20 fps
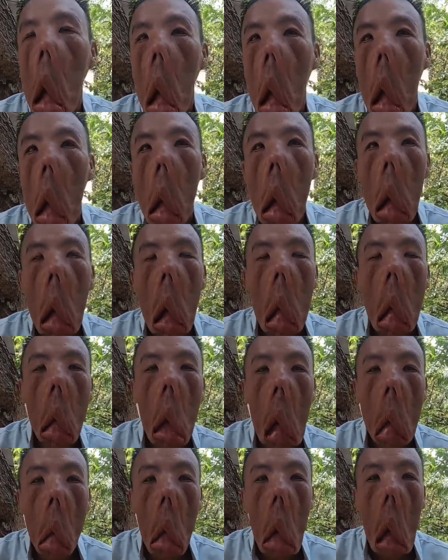em nghĩ
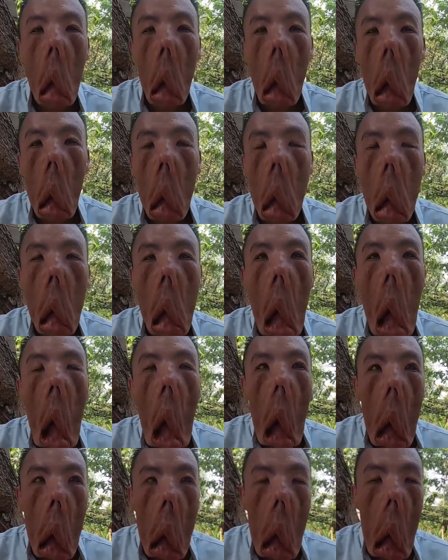mong muốn
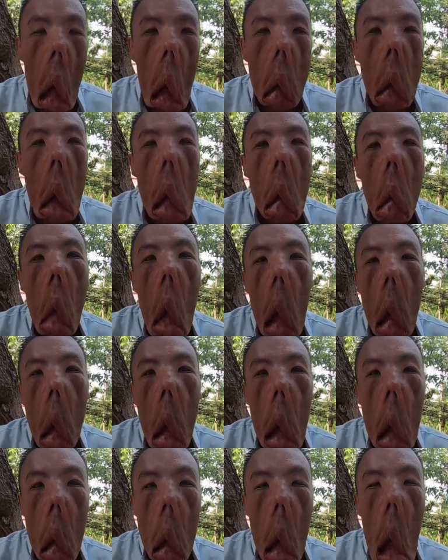các mạnh thường quân
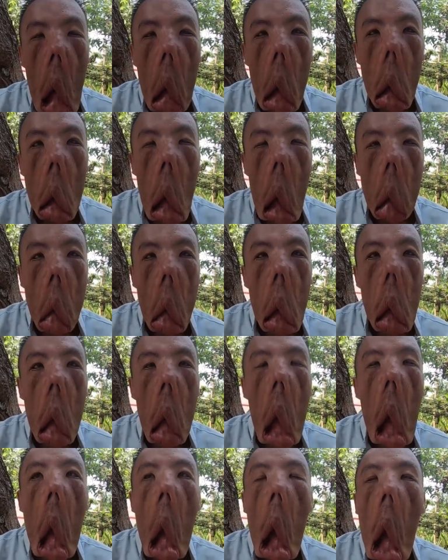với các nhà hảo tâm
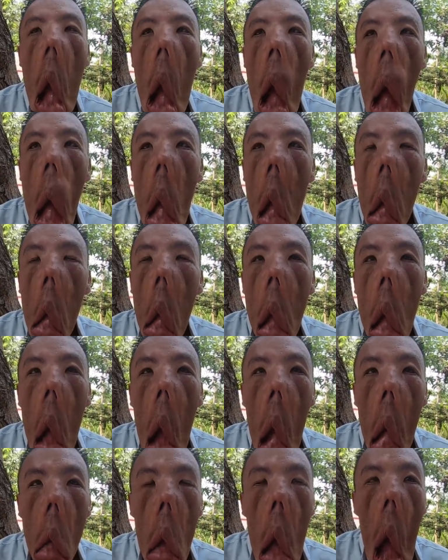
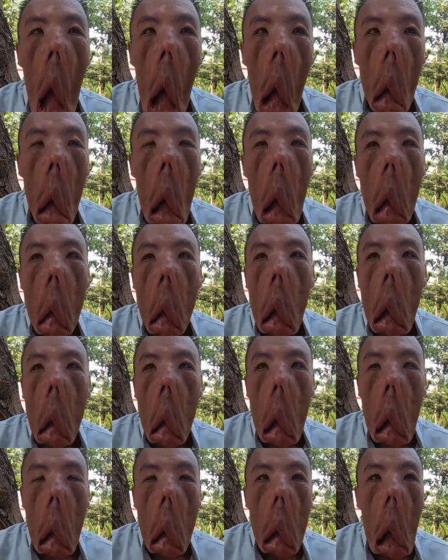ủng hộ anh mình
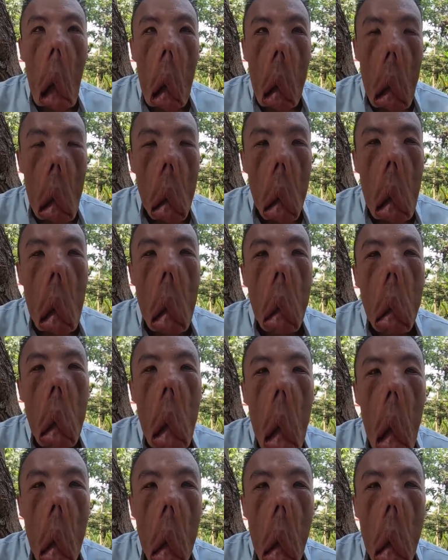chia sẻ nhiều người
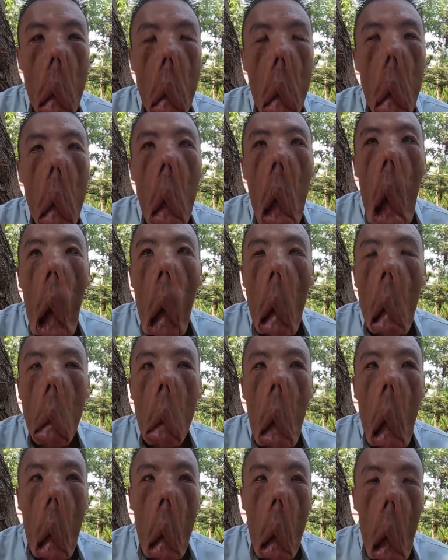cho anh
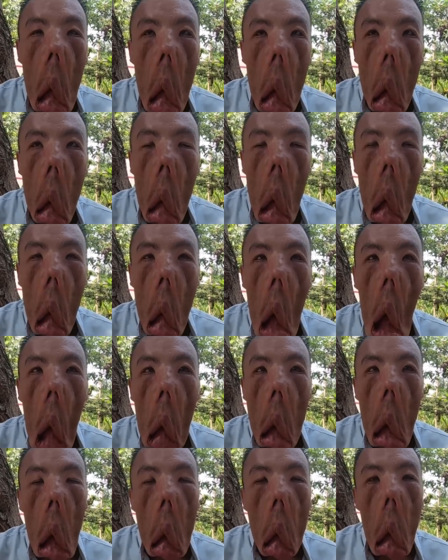một một
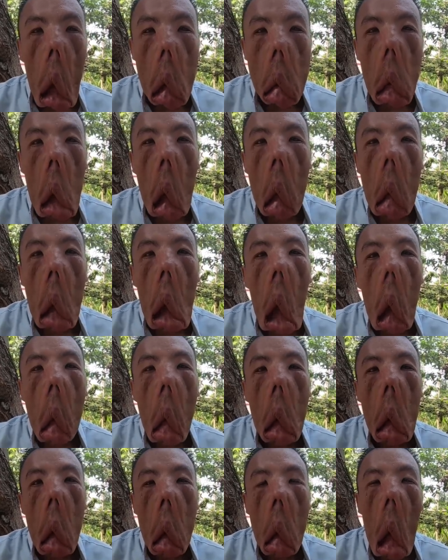ngày nào có sĩ nào
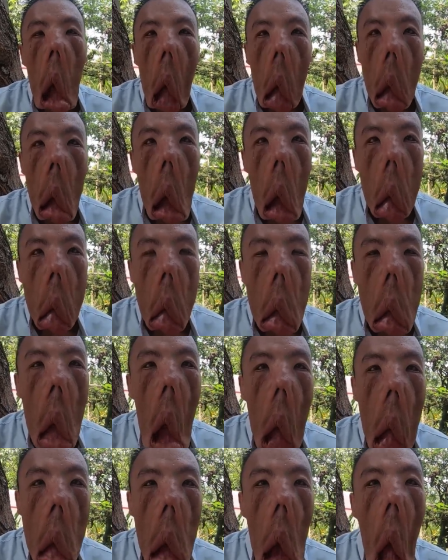đó giúp đỡ cho anh
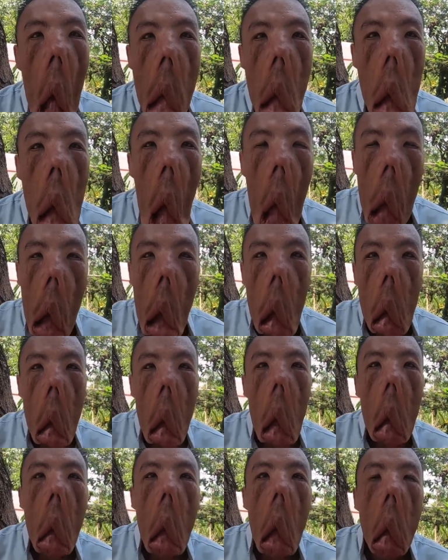tái tạo cuộc mặt rồi
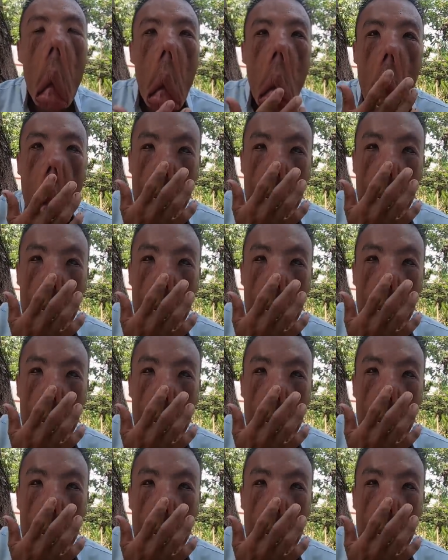cho anh được